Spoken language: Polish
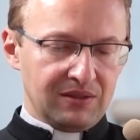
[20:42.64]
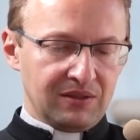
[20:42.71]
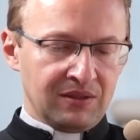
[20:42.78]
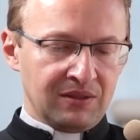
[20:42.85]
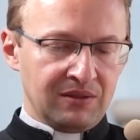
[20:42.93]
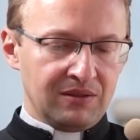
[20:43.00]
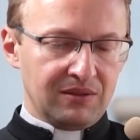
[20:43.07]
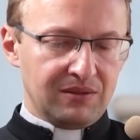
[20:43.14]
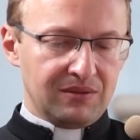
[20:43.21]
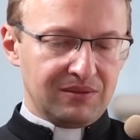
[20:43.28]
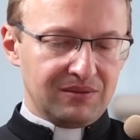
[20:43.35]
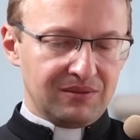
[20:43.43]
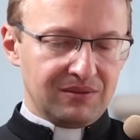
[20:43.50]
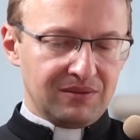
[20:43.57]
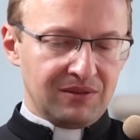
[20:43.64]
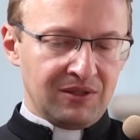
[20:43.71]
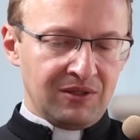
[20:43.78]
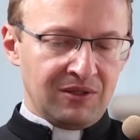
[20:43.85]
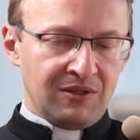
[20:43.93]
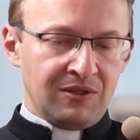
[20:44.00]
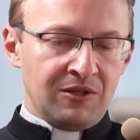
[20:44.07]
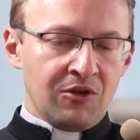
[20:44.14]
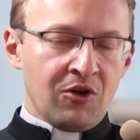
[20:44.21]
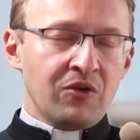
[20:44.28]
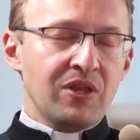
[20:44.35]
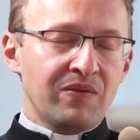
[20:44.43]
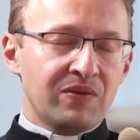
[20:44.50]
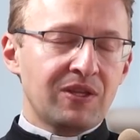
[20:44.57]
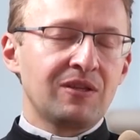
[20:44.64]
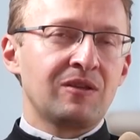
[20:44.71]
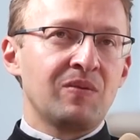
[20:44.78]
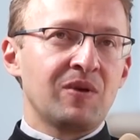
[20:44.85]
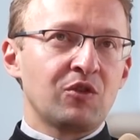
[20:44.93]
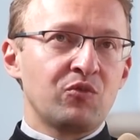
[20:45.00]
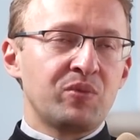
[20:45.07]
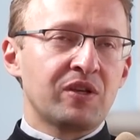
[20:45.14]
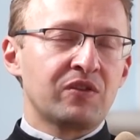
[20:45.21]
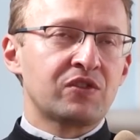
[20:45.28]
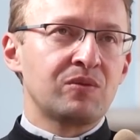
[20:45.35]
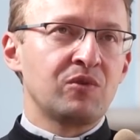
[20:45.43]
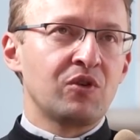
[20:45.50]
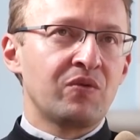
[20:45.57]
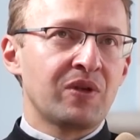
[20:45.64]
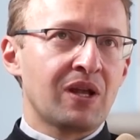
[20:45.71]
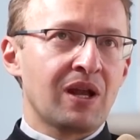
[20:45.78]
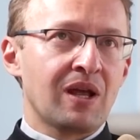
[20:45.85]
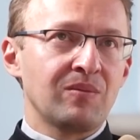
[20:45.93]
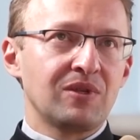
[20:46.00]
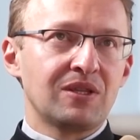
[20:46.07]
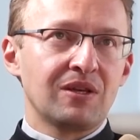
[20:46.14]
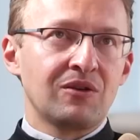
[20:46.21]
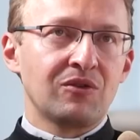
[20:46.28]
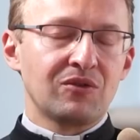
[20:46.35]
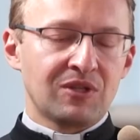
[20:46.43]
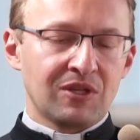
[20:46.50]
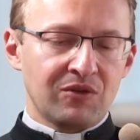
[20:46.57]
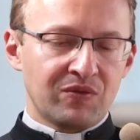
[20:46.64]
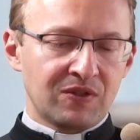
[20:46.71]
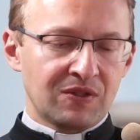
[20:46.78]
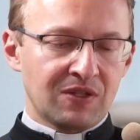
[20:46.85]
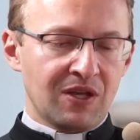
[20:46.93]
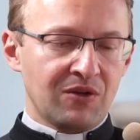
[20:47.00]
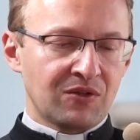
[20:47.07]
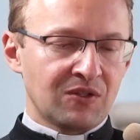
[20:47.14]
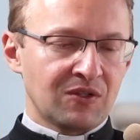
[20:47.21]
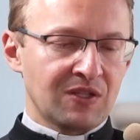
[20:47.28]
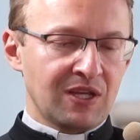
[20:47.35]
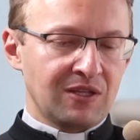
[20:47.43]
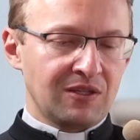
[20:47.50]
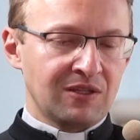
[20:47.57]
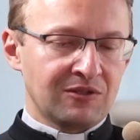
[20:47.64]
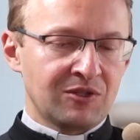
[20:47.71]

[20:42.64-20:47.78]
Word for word: I, i one wtedy będą pierwszymi ofiarami tego, tego wszystkiego, co jest naj...